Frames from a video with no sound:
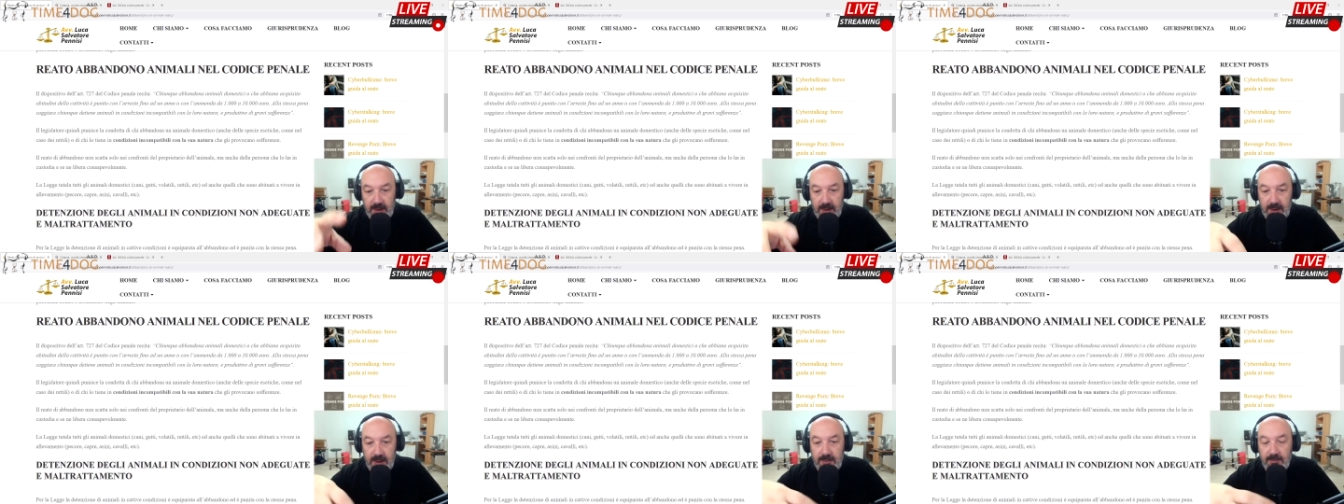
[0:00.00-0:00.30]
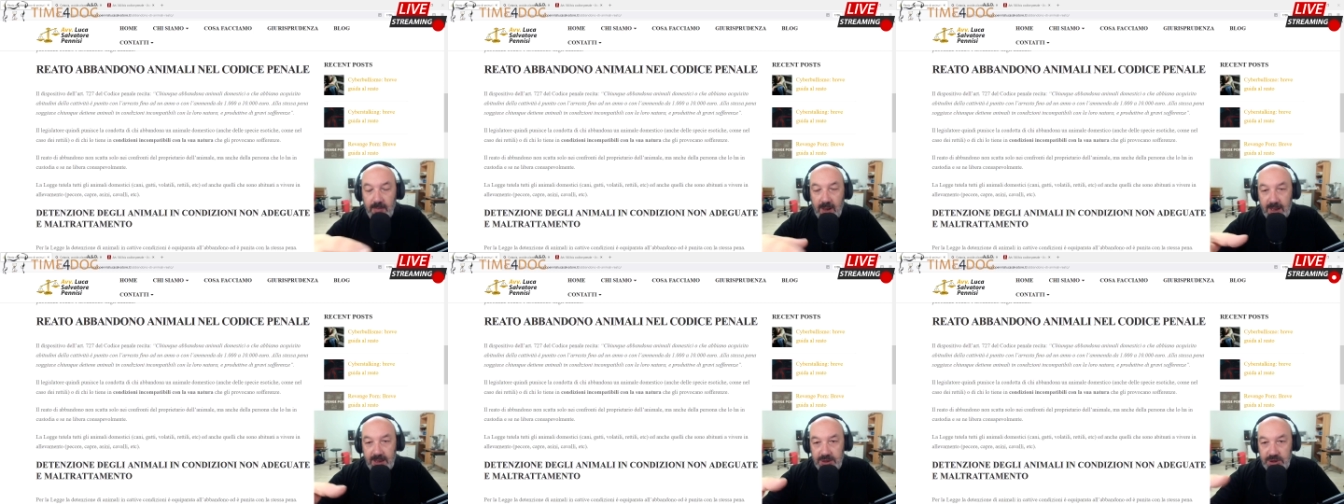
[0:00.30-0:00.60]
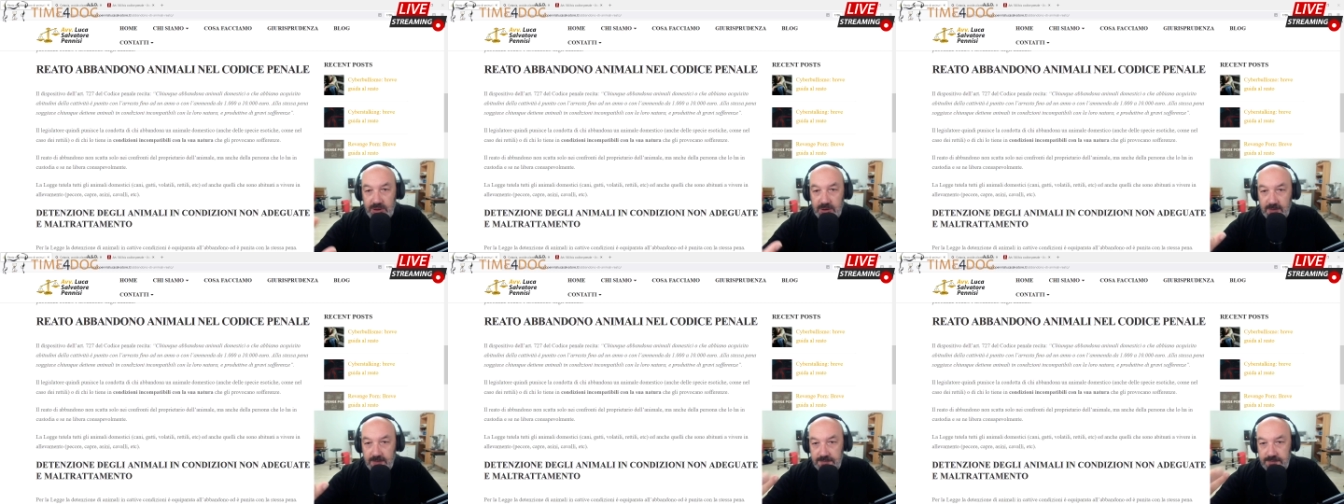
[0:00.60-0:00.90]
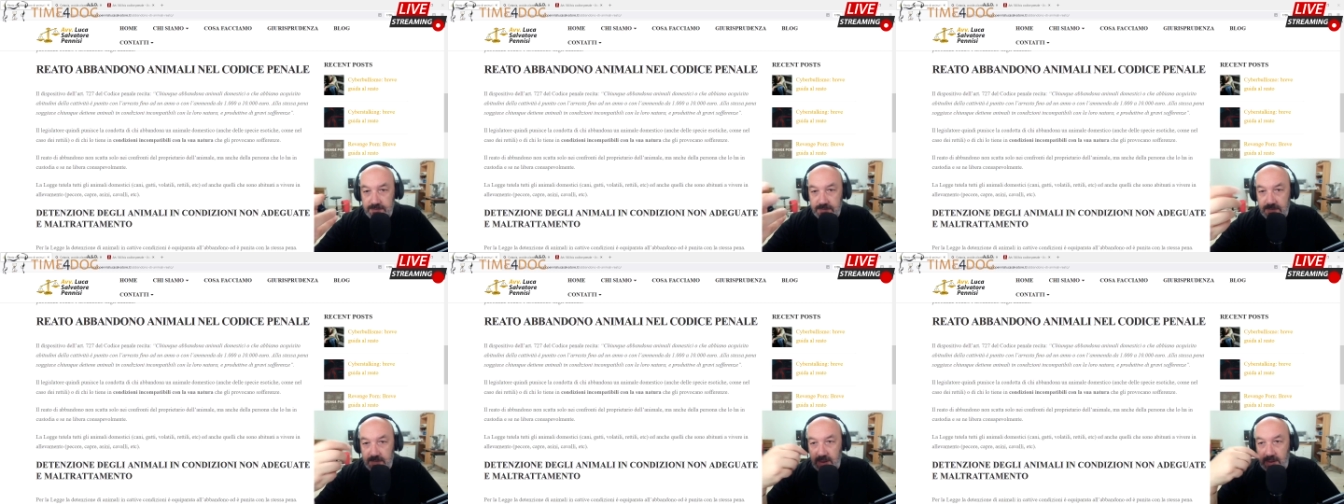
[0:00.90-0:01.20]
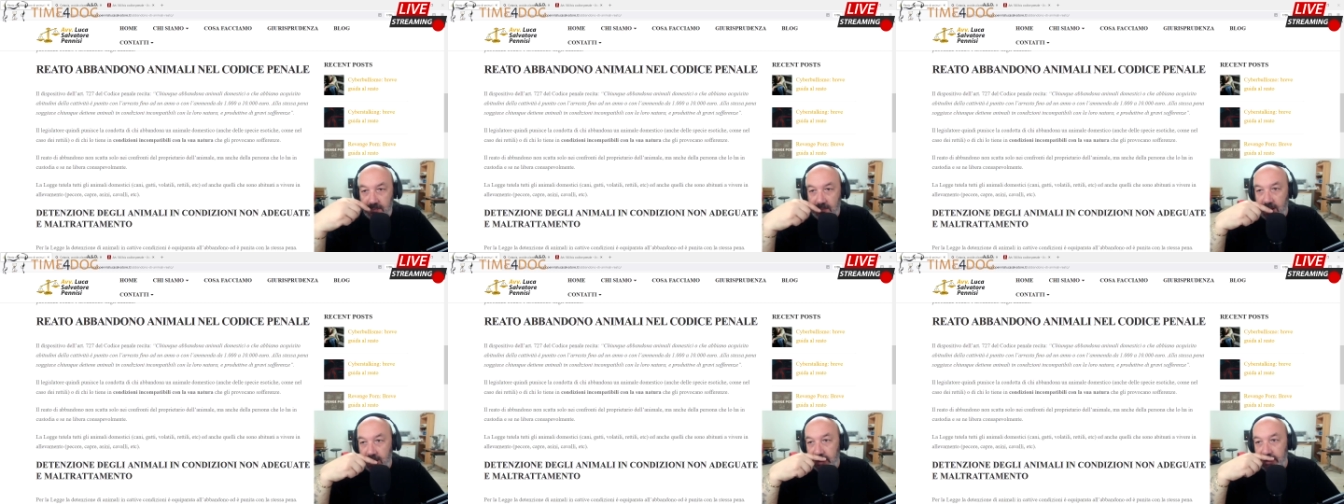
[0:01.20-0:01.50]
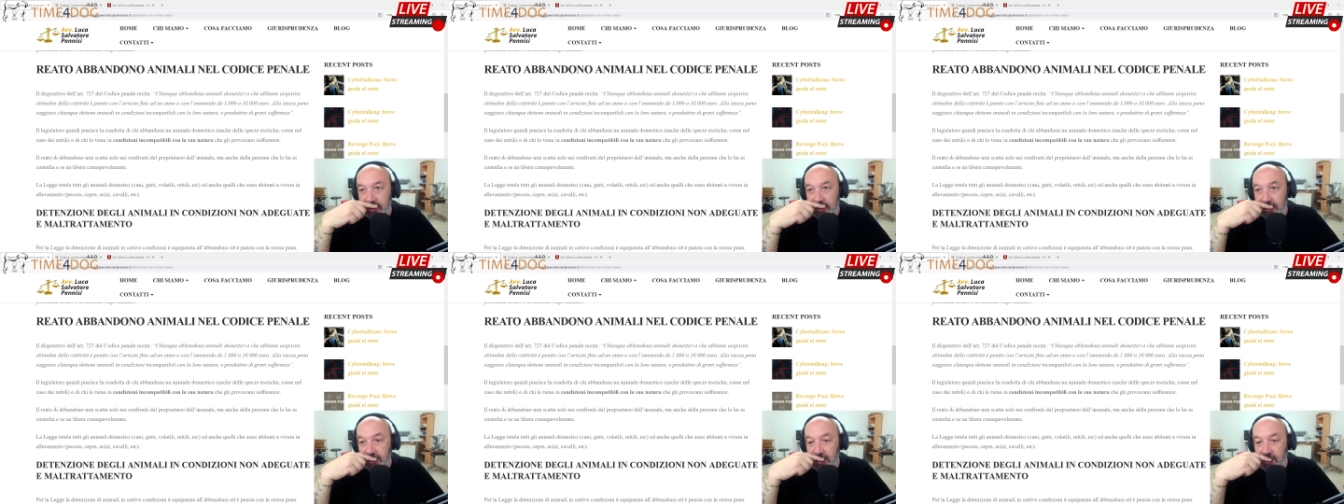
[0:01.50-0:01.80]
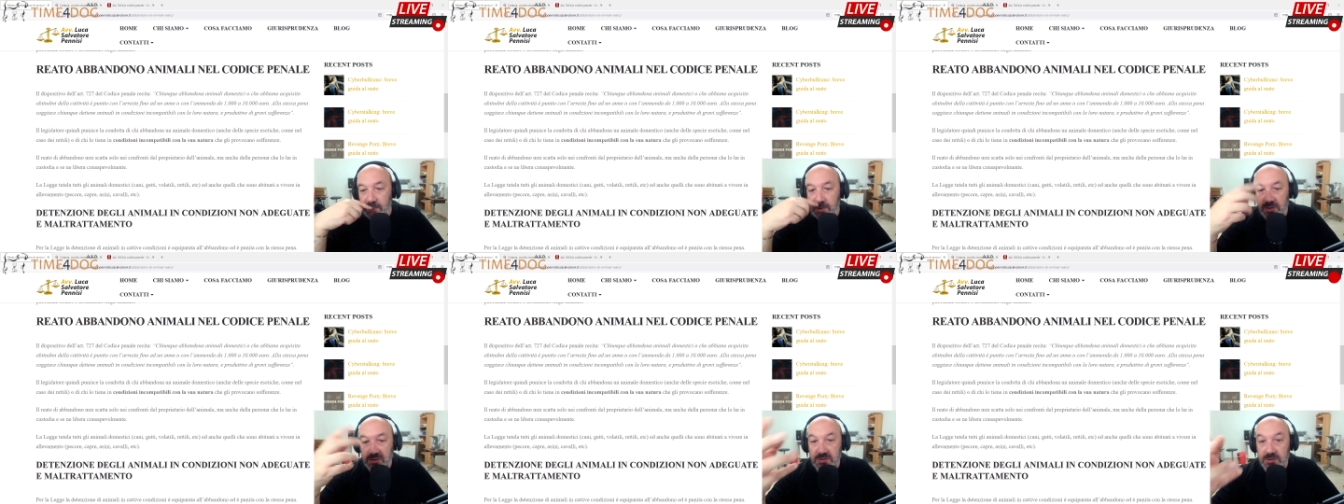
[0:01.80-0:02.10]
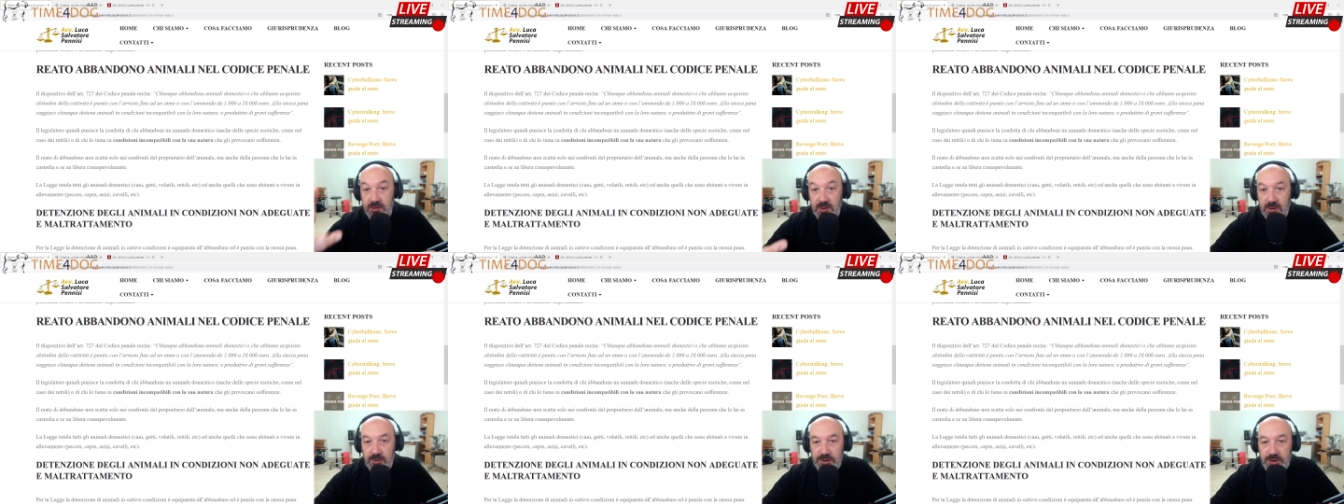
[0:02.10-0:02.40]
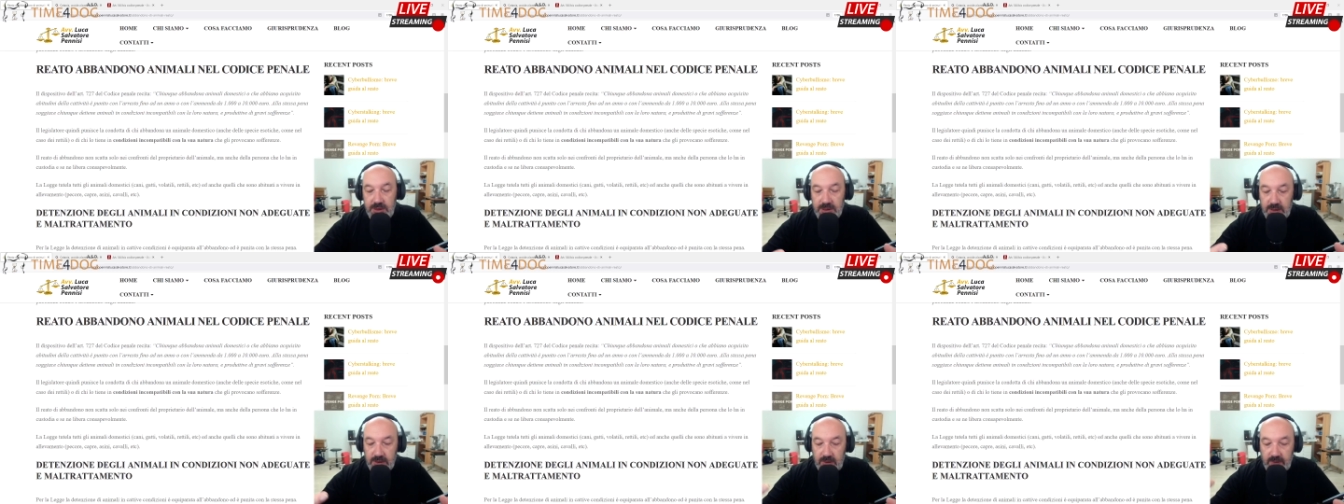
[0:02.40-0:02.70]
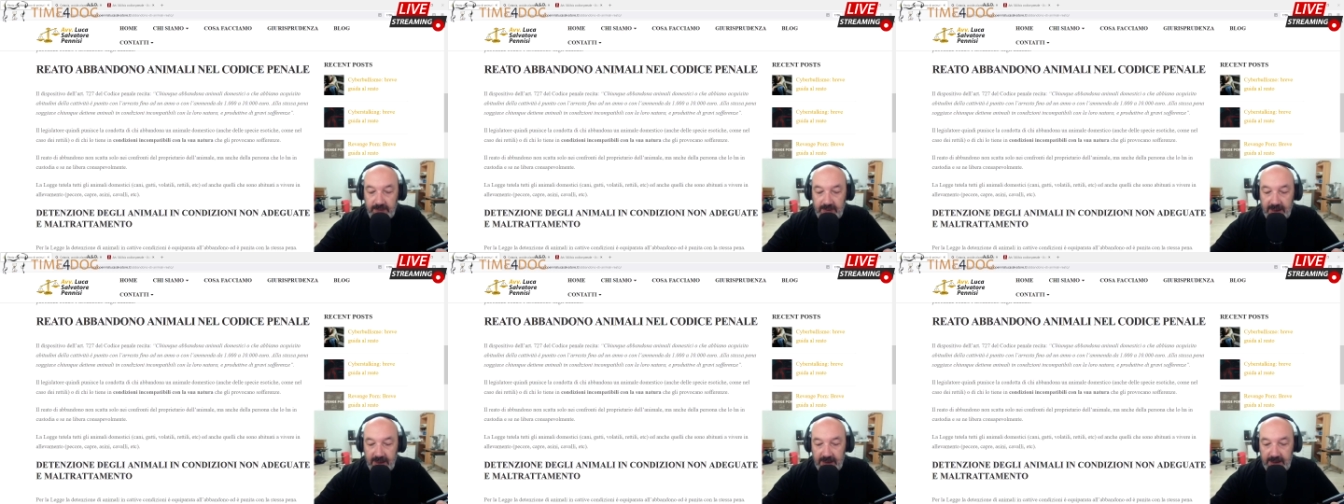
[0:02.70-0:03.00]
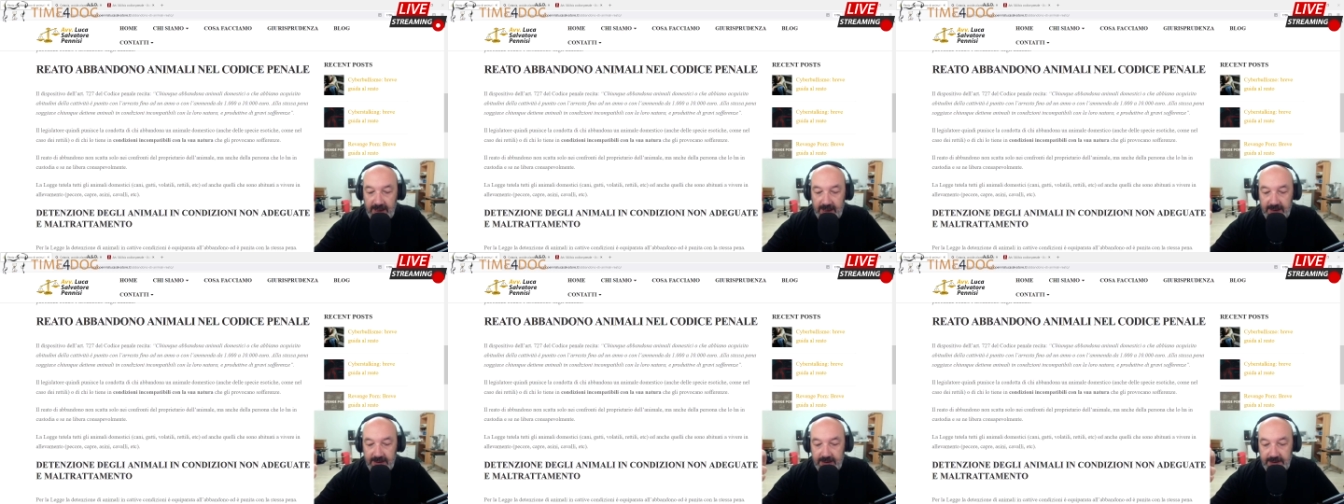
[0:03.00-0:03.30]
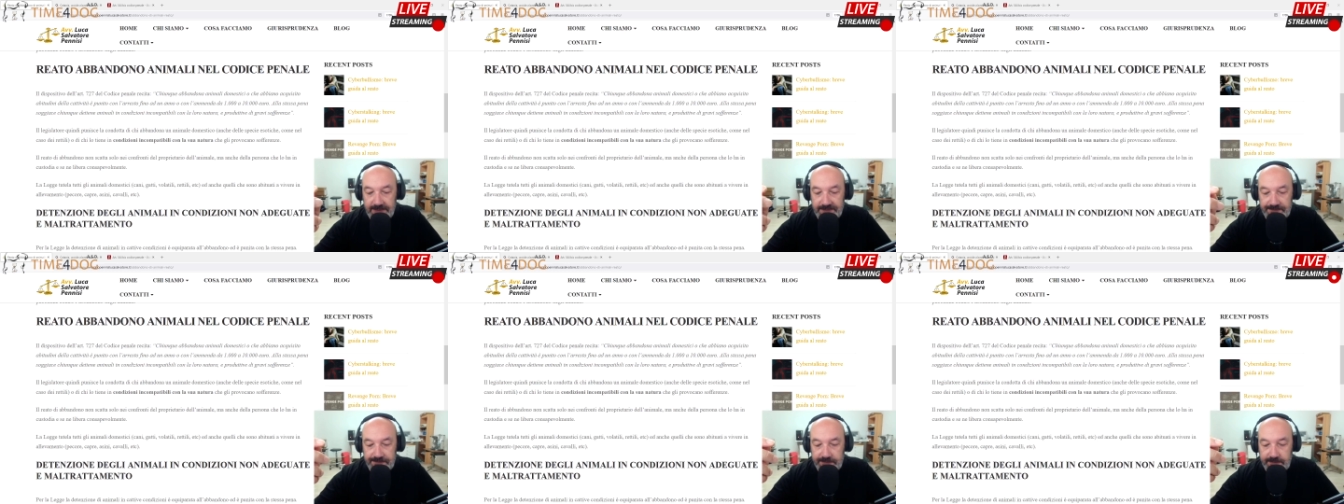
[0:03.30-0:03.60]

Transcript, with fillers: Immagino, immagino, io poi non sono riuscito a trovare niente